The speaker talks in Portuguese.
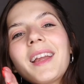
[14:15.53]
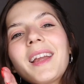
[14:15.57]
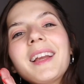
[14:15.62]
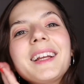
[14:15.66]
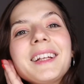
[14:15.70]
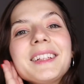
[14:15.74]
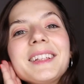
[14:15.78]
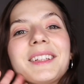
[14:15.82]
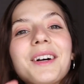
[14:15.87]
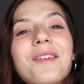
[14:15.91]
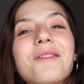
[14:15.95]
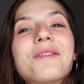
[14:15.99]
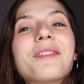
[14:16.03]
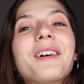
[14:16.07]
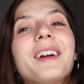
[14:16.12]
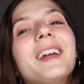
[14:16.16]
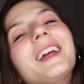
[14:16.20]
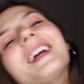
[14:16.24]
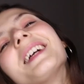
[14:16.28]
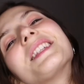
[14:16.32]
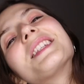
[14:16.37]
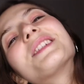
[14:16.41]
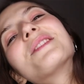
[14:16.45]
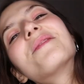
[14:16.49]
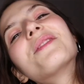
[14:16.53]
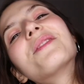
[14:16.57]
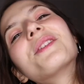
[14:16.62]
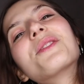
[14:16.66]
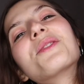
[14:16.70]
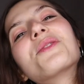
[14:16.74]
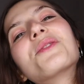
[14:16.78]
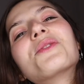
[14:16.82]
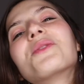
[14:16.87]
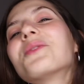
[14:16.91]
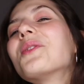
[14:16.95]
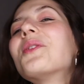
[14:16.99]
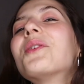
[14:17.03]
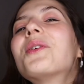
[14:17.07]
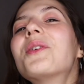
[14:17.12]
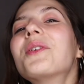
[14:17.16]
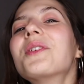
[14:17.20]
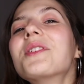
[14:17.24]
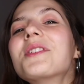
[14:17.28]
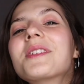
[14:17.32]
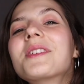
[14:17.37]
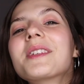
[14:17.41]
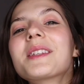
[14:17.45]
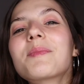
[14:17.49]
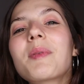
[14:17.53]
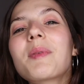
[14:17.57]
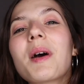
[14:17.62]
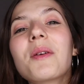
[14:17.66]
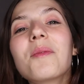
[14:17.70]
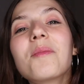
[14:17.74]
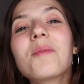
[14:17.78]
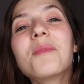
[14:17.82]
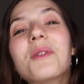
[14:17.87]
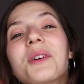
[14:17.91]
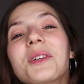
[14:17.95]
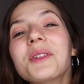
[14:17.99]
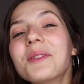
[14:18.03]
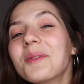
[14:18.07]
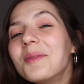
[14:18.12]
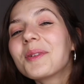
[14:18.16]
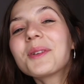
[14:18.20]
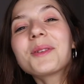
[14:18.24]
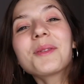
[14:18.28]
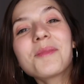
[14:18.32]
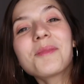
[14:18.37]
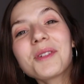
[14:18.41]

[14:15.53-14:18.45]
Então foi esse o vídeo de hoje, espero muito, muito,